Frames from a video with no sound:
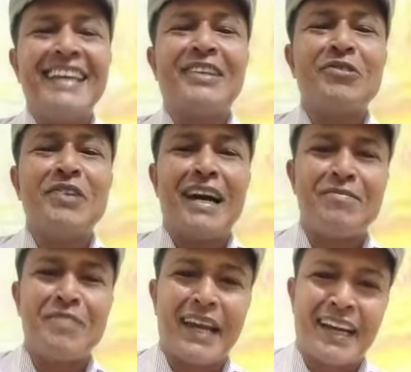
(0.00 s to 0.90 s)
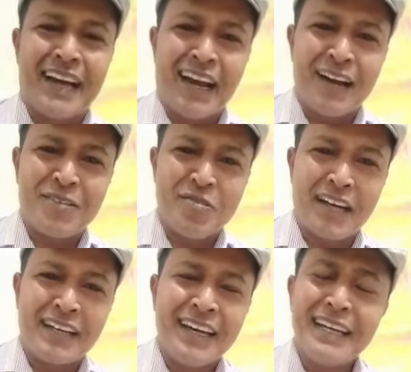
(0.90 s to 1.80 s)
Itu yang mereka
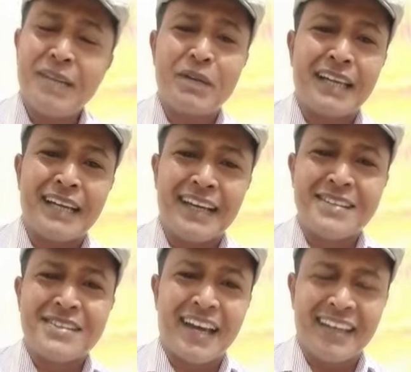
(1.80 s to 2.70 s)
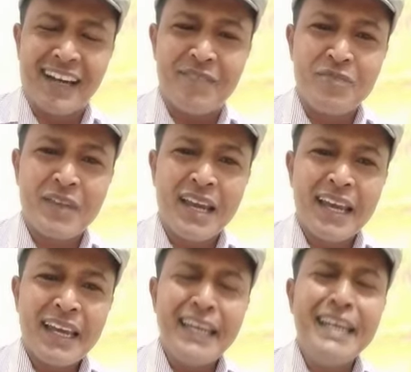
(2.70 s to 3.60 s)
lakukan. Nah, pertanyaan saya,
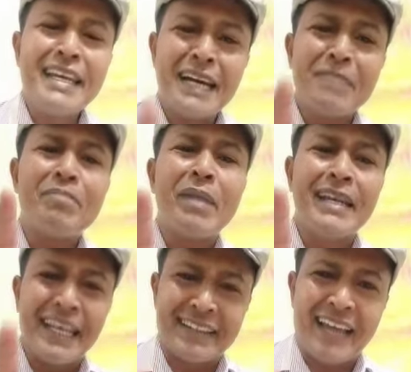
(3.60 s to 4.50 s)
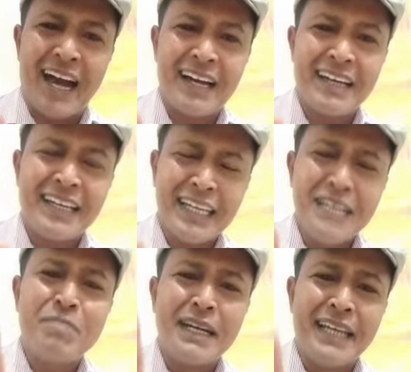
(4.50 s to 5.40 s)
ini kan pendeta,
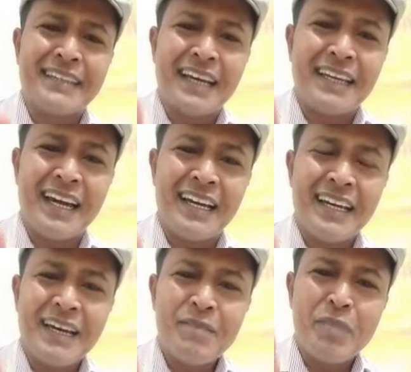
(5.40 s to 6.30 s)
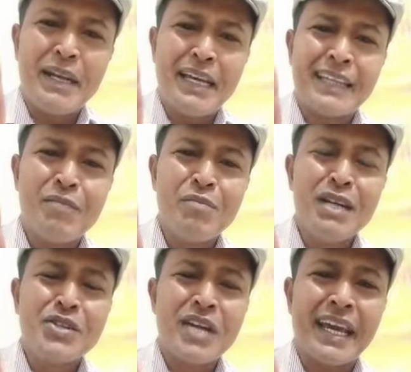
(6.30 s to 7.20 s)
ini pendeta ya, pendeta
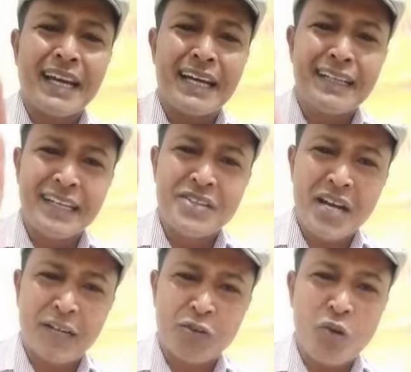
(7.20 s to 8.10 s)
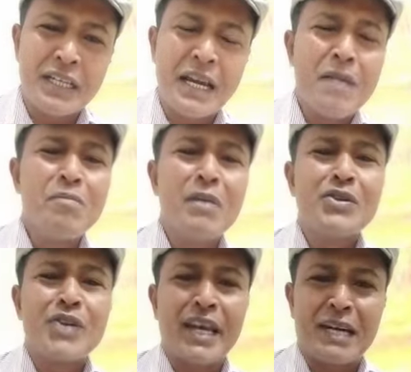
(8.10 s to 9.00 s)
menjelekkan gereja Katolik,
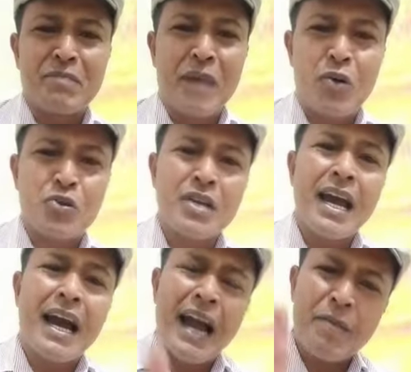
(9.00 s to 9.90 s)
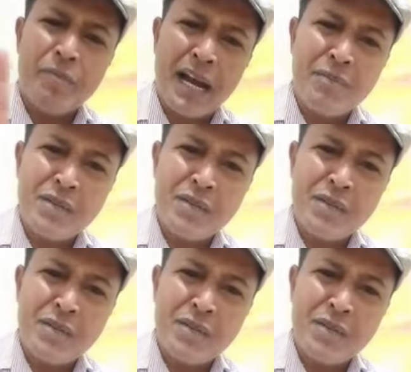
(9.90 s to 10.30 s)
menjelekkan paus. Apakah